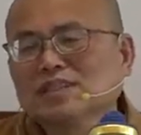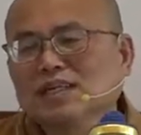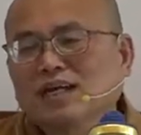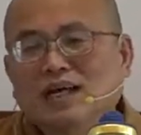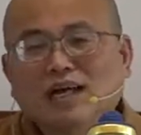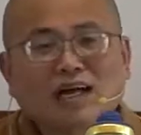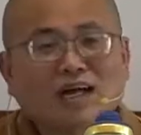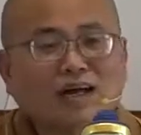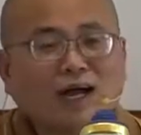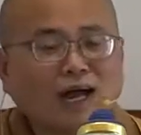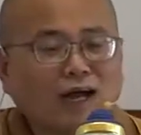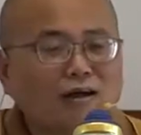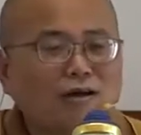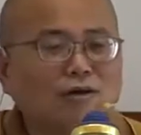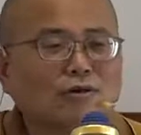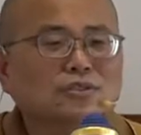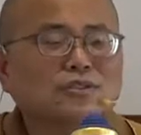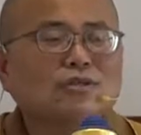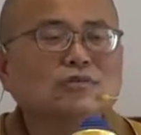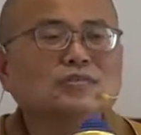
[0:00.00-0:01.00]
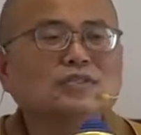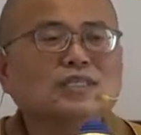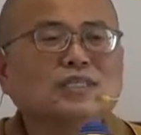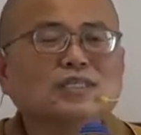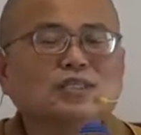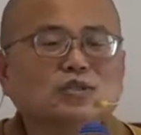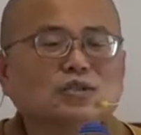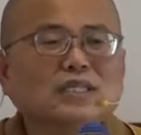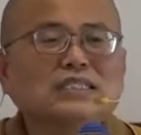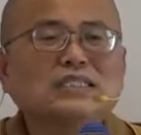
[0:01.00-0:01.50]
啊，好好诵
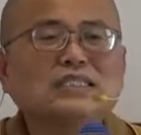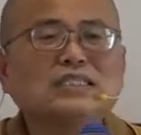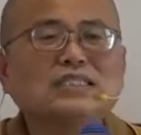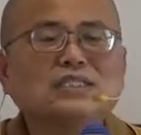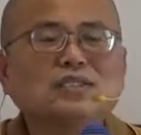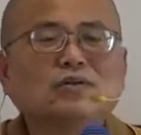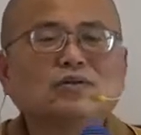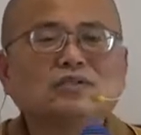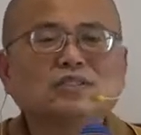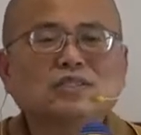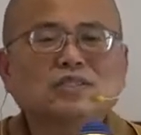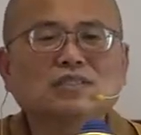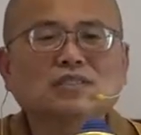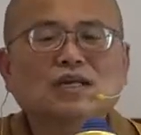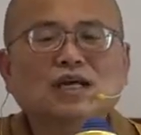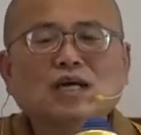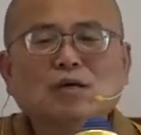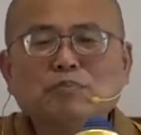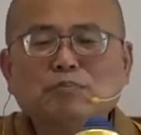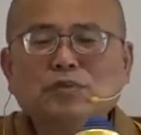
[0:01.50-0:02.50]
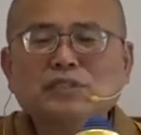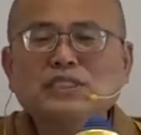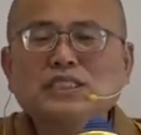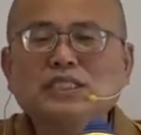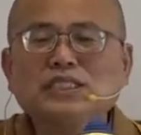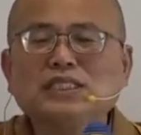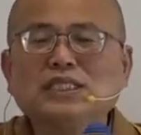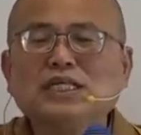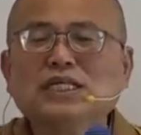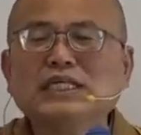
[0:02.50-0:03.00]
经、专心诵经、不
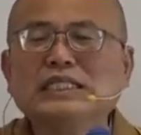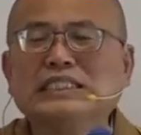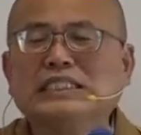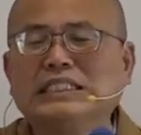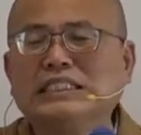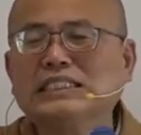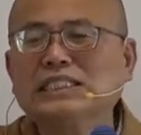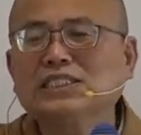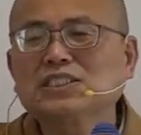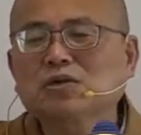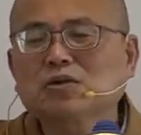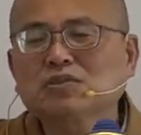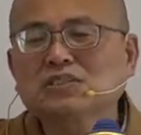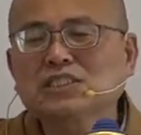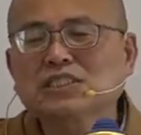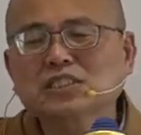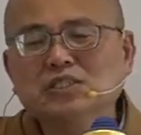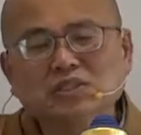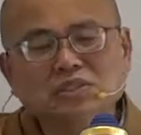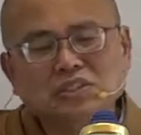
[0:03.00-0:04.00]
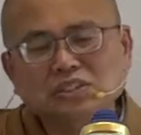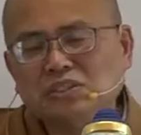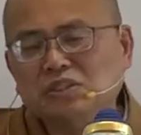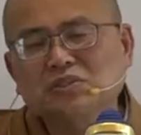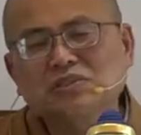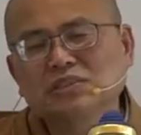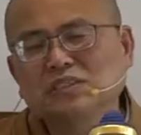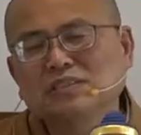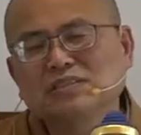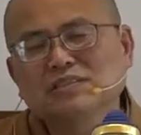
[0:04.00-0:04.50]
起恶心的诵经就是
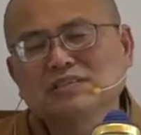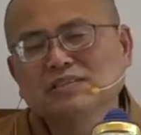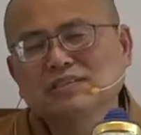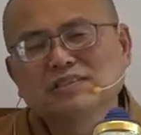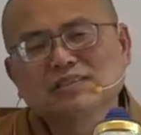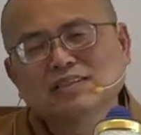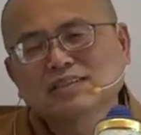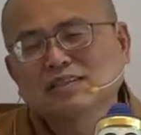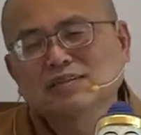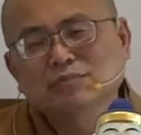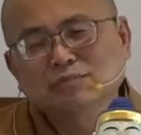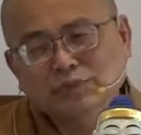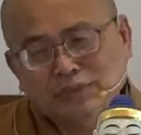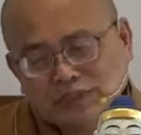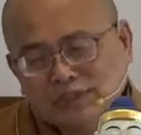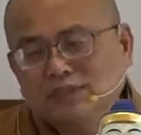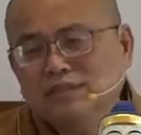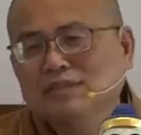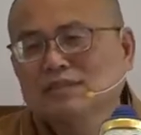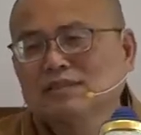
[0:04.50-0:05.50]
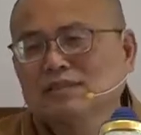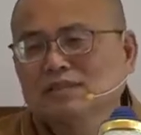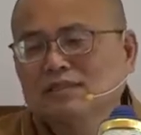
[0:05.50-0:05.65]
修行，不是。